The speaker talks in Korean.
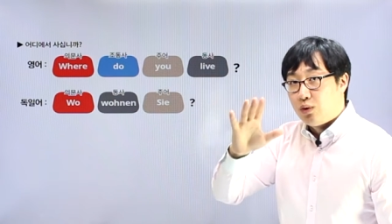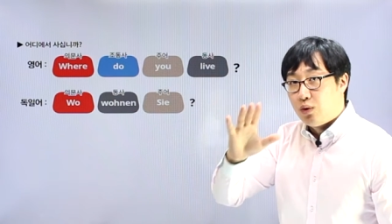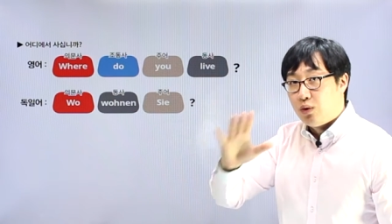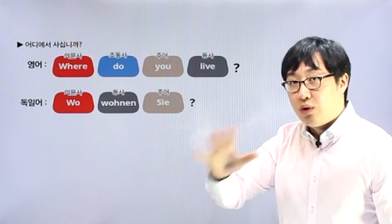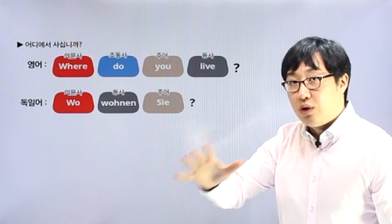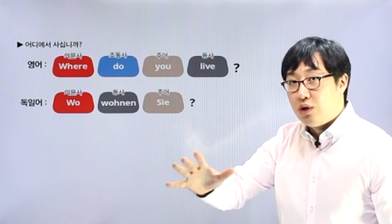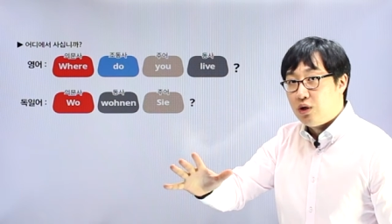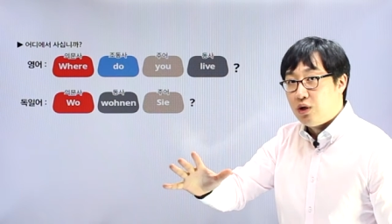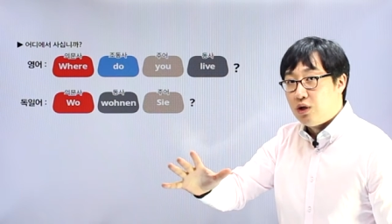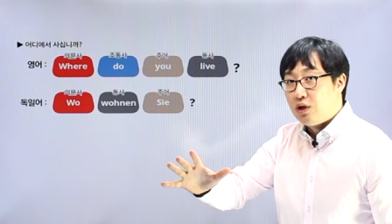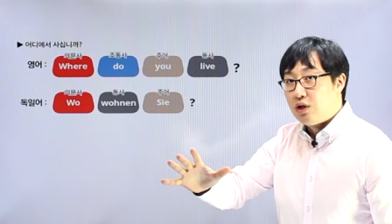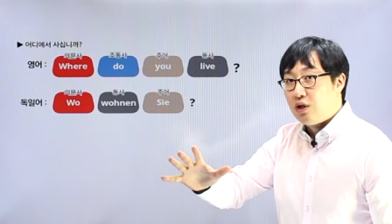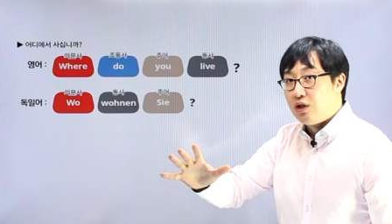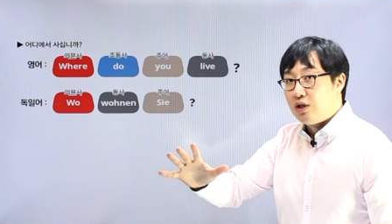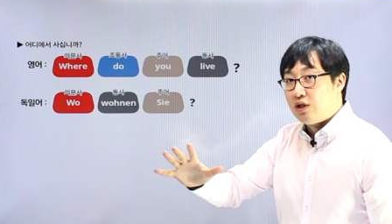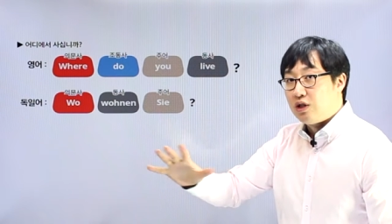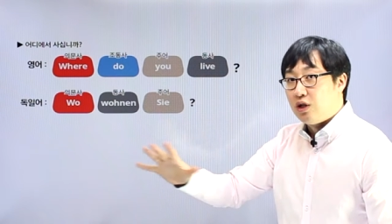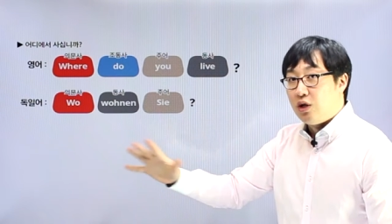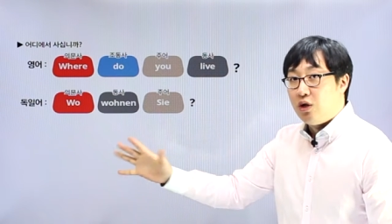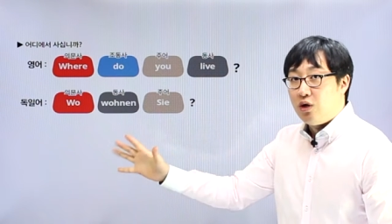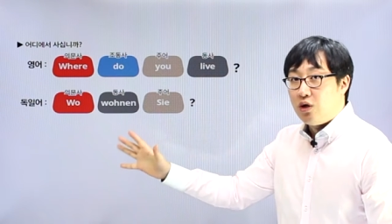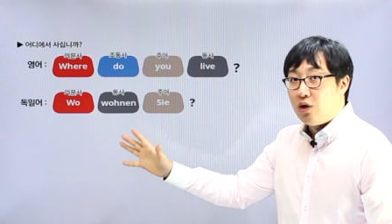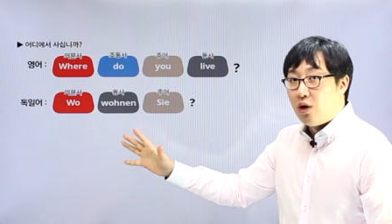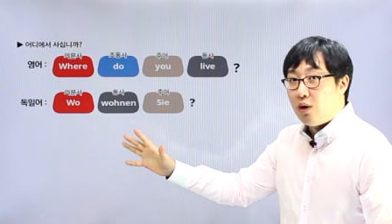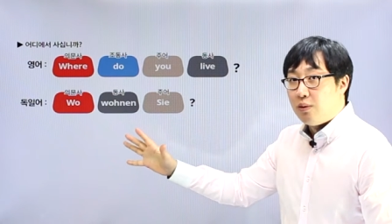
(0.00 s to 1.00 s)
독일어에서는
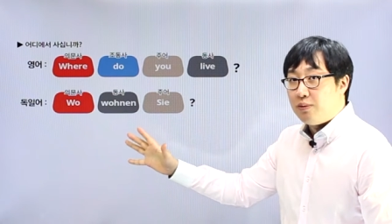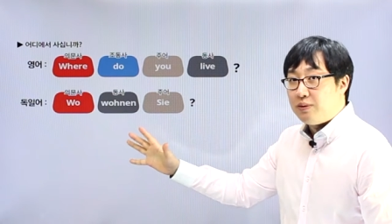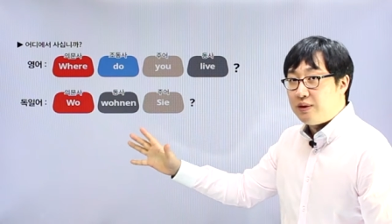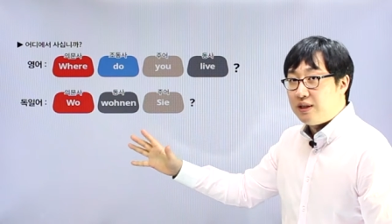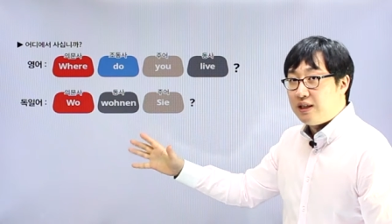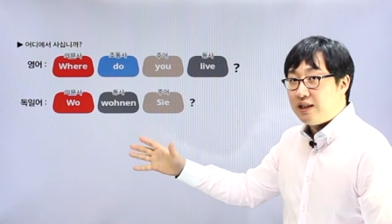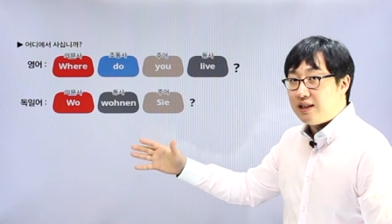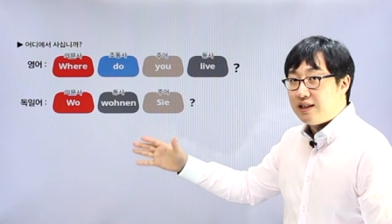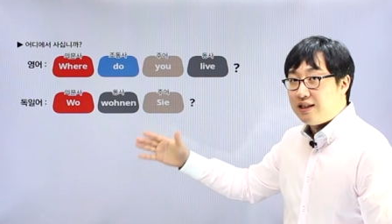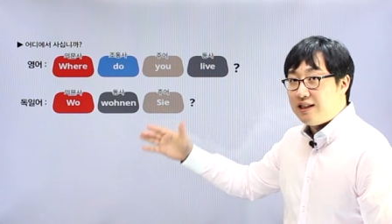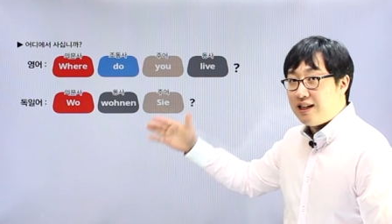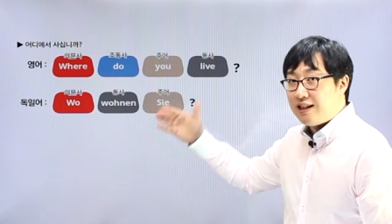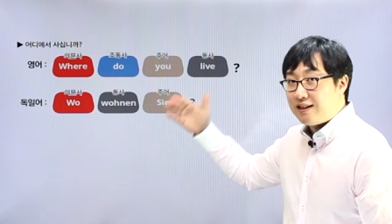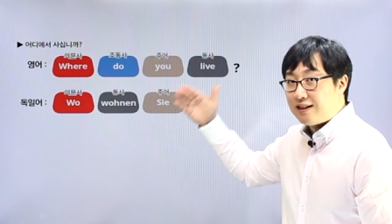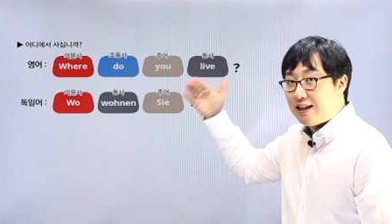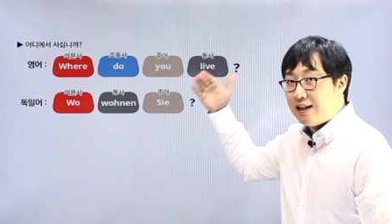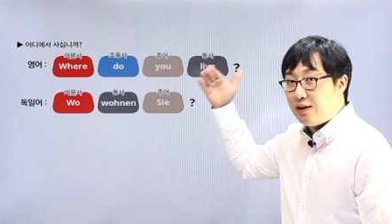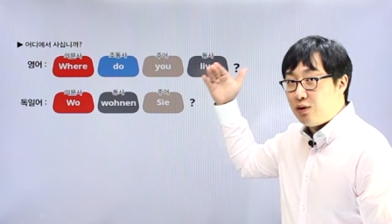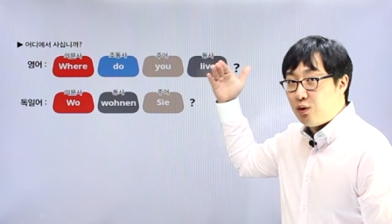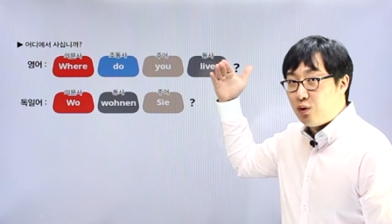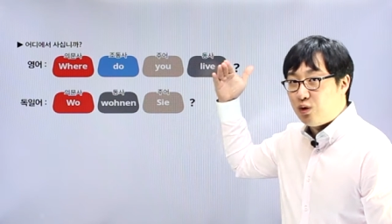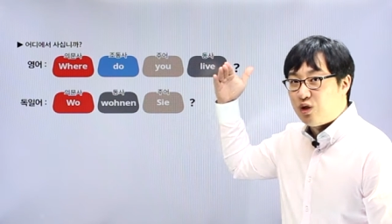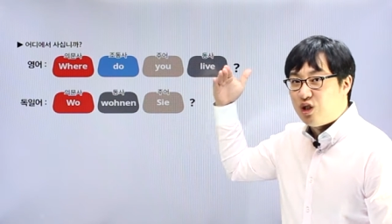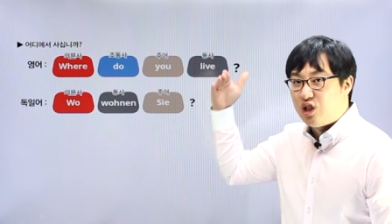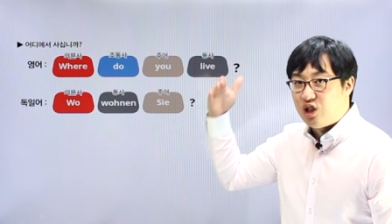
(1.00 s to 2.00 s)
그런 거 없이 그냥
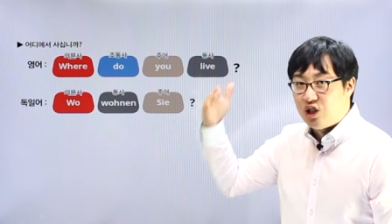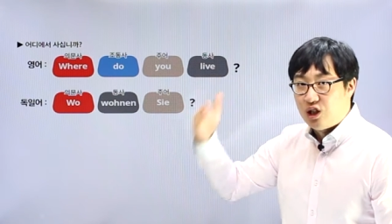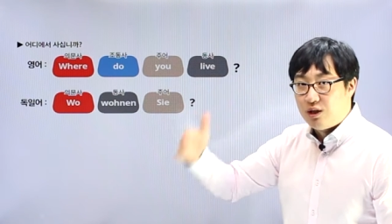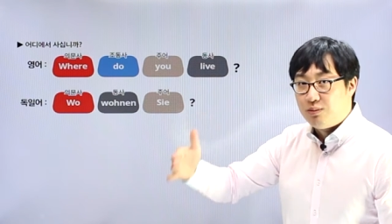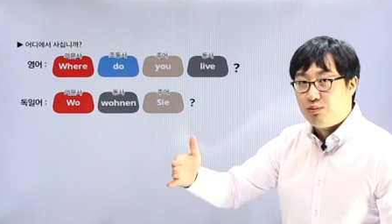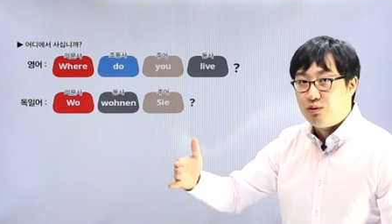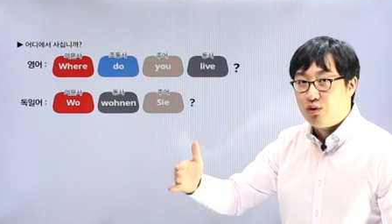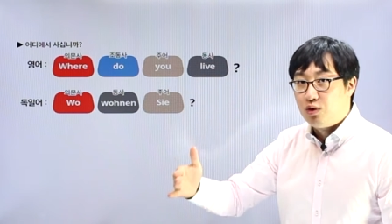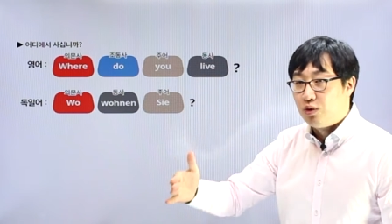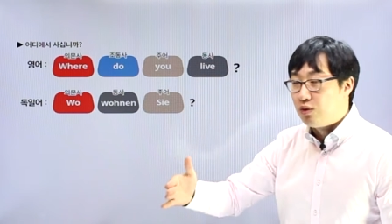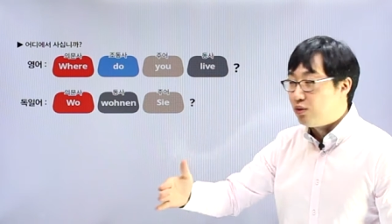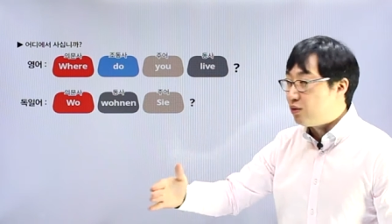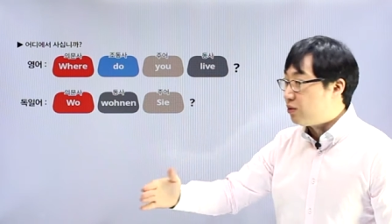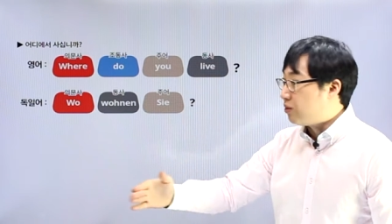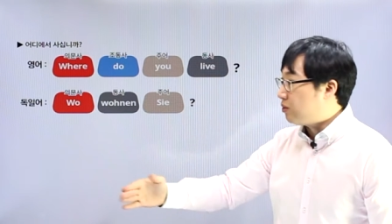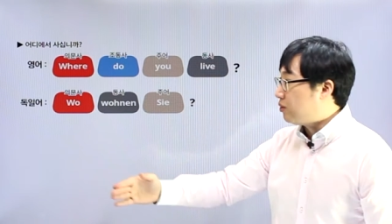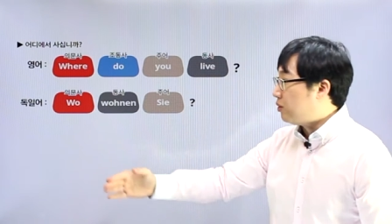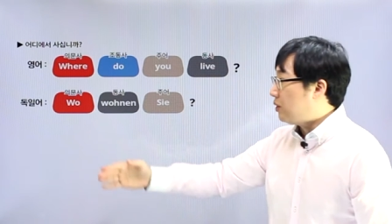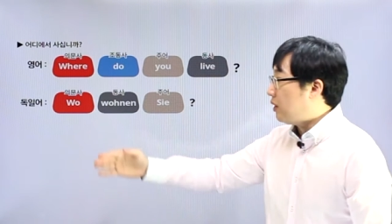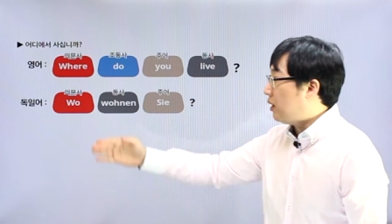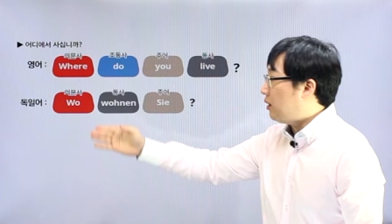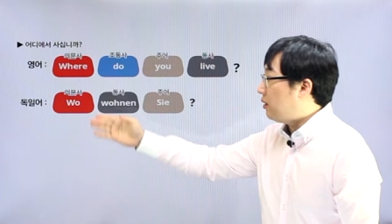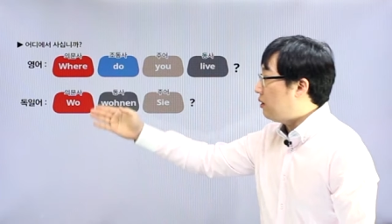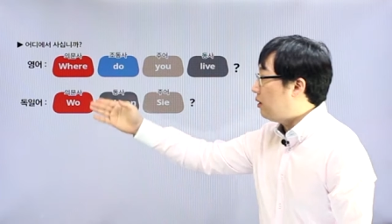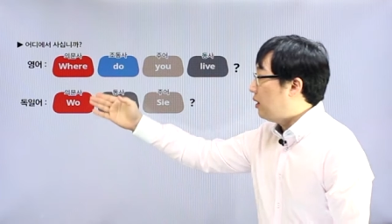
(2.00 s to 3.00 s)
단도직입적으로
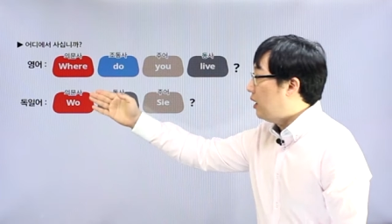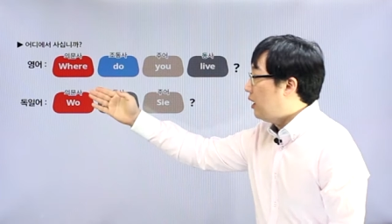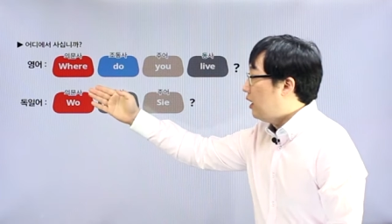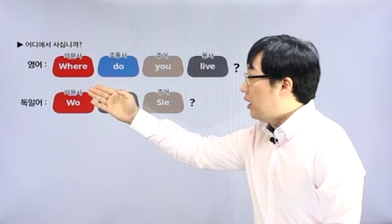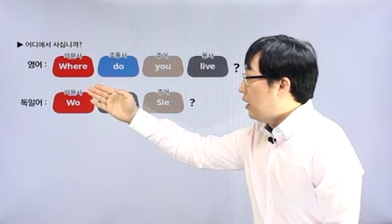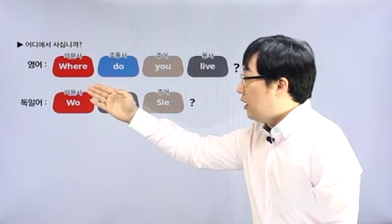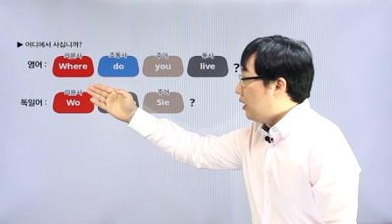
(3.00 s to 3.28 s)
그냥